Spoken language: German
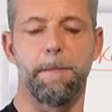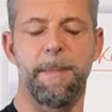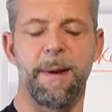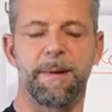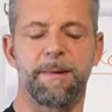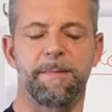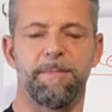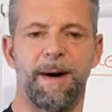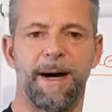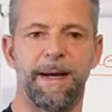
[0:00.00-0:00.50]

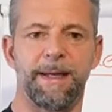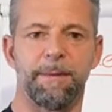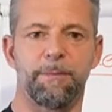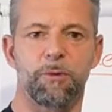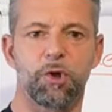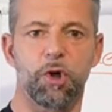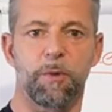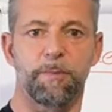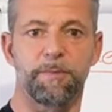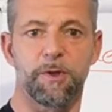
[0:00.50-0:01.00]
mit meinem
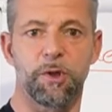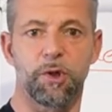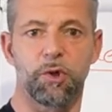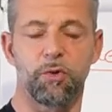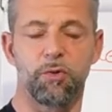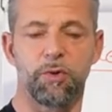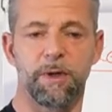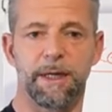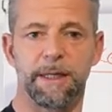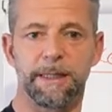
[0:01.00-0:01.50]
Job zu
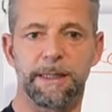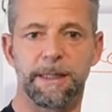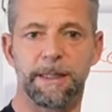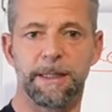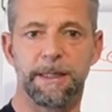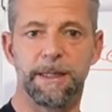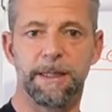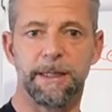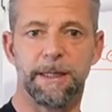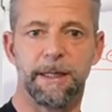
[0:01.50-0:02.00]
tun hat,
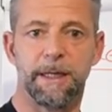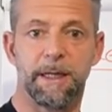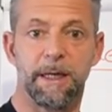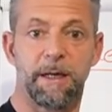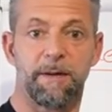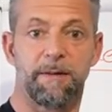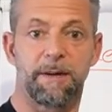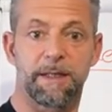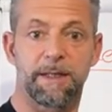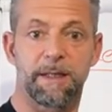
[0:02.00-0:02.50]

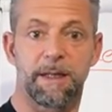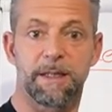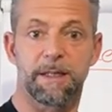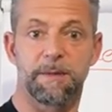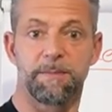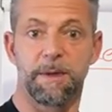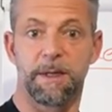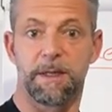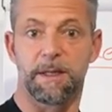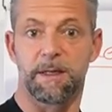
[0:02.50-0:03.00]
was das
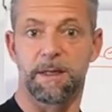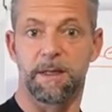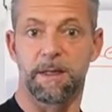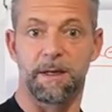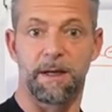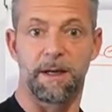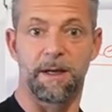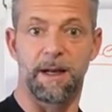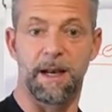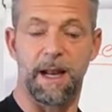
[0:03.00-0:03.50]
mit
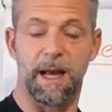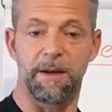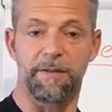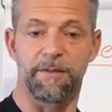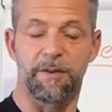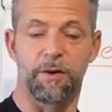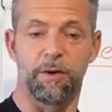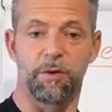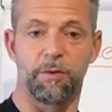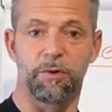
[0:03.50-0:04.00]
äh,
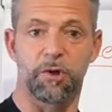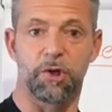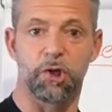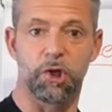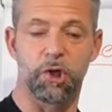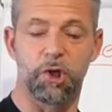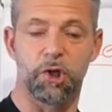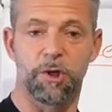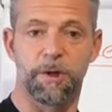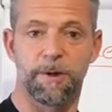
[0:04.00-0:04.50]
Life
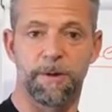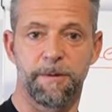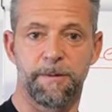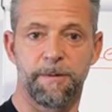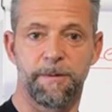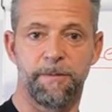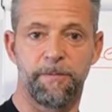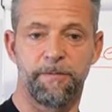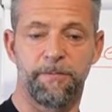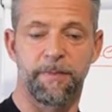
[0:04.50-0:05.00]
Coach,
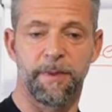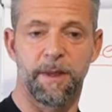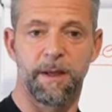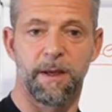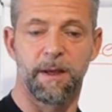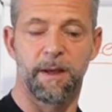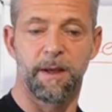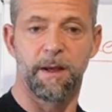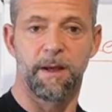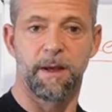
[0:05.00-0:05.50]

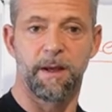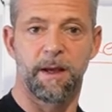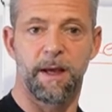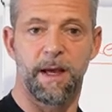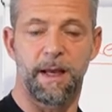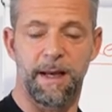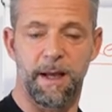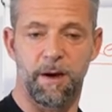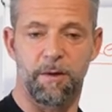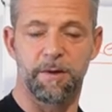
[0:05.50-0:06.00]

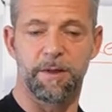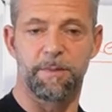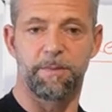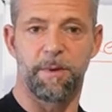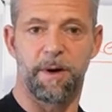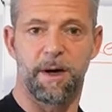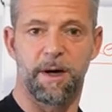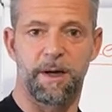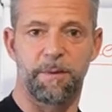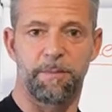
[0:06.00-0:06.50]

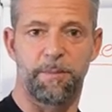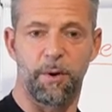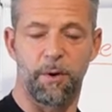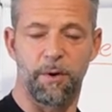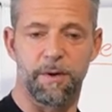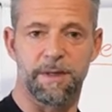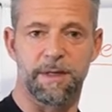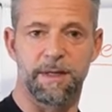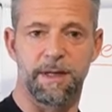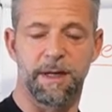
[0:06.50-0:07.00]
Ernährungsberater,
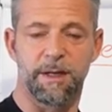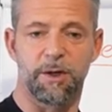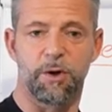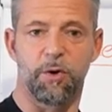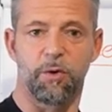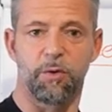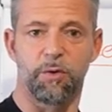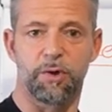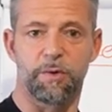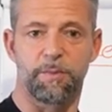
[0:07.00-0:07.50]
Personal
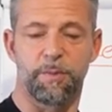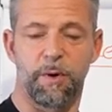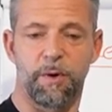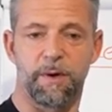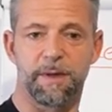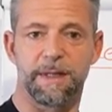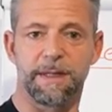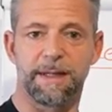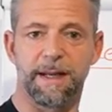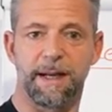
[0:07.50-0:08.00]
Coach,
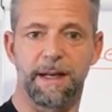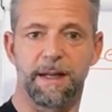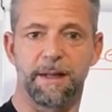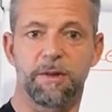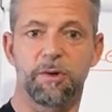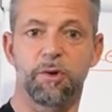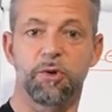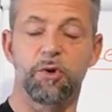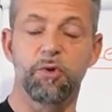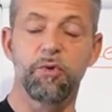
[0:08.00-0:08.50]
Personal Trainer
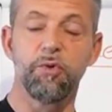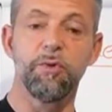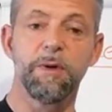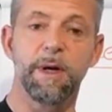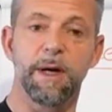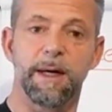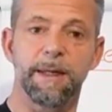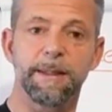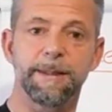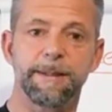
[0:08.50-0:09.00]
zu
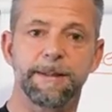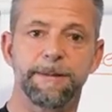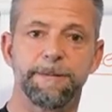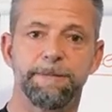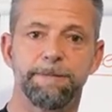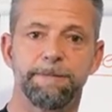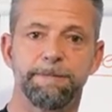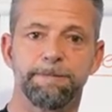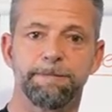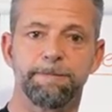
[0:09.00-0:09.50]
tun hat.
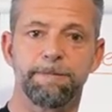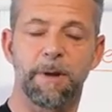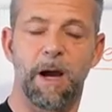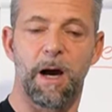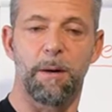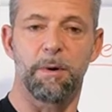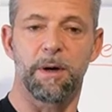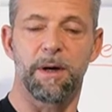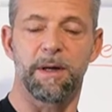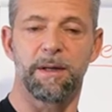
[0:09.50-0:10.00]

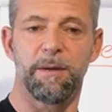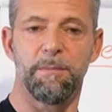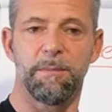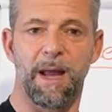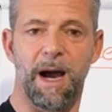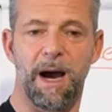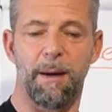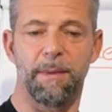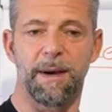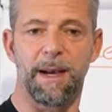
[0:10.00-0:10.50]
Aber im
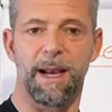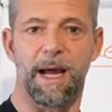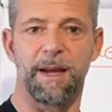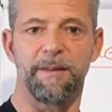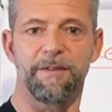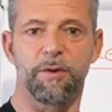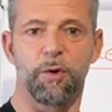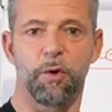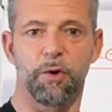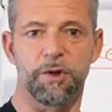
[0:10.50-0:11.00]
Namen
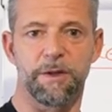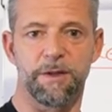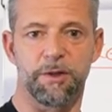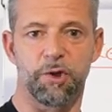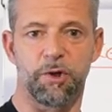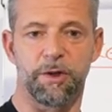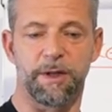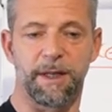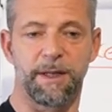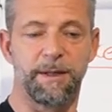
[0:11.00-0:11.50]
Life Coach ist
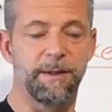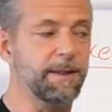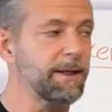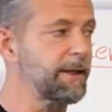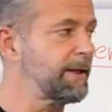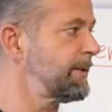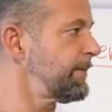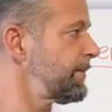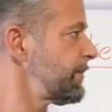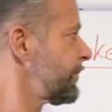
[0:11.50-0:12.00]
schon drin,
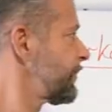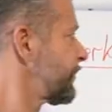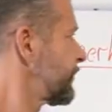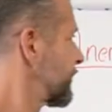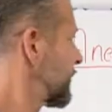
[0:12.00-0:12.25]
denn